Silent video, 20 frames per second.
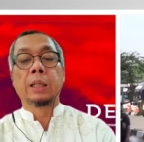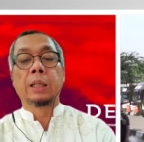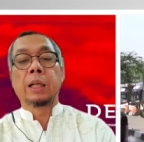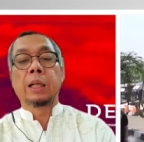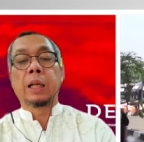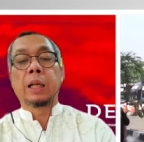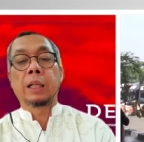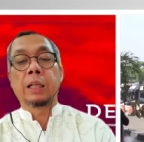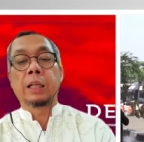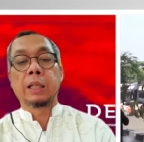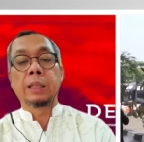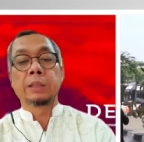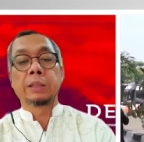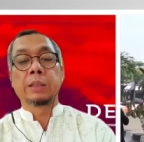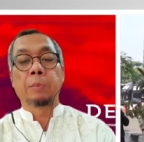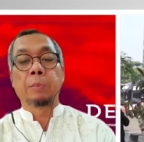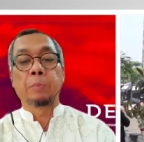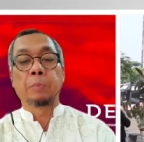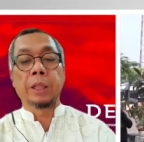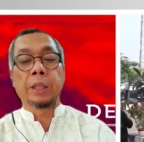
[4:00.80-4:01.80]
akan
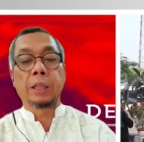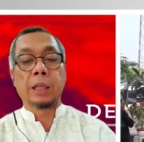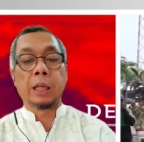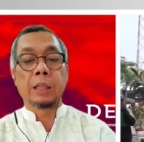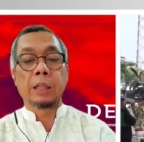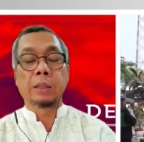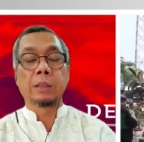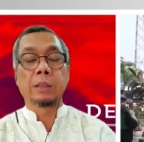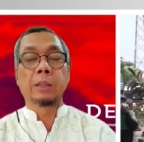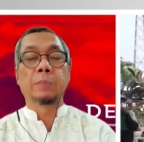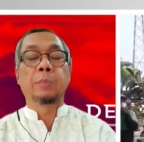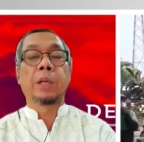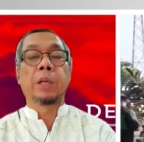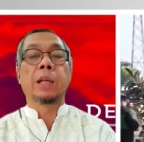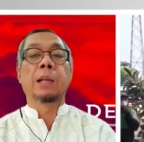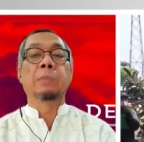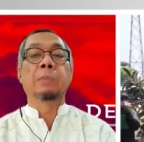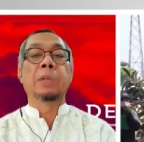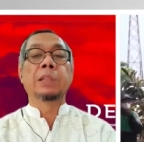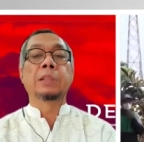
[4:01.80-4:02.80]
disampaikan
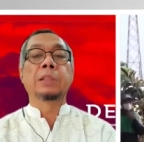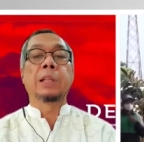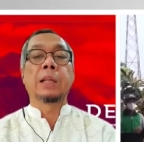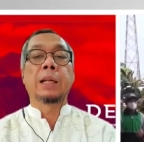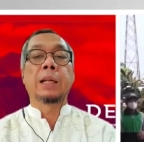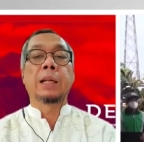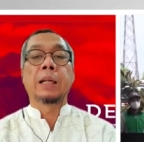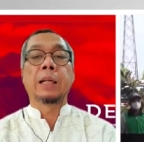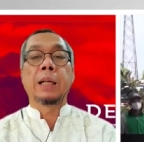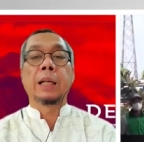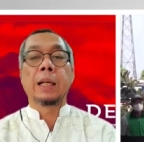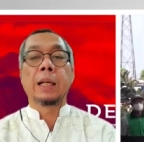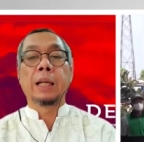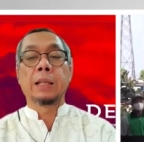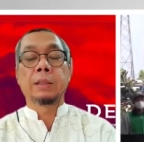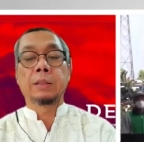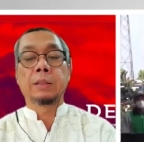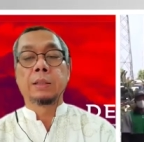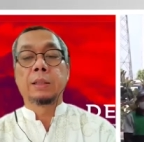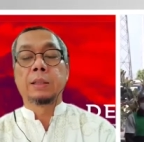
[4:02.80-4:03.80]
kepada
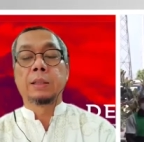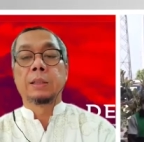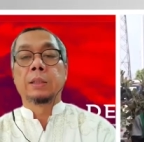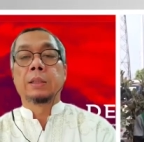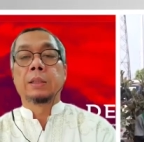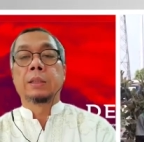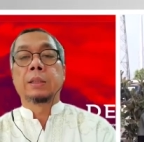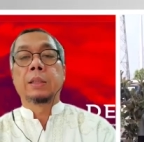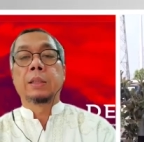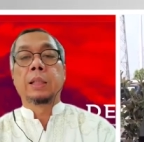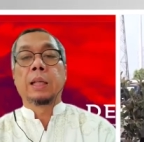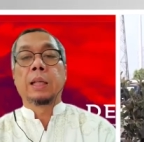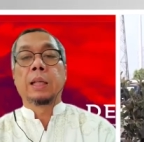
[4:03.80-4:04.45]
masyarakat ya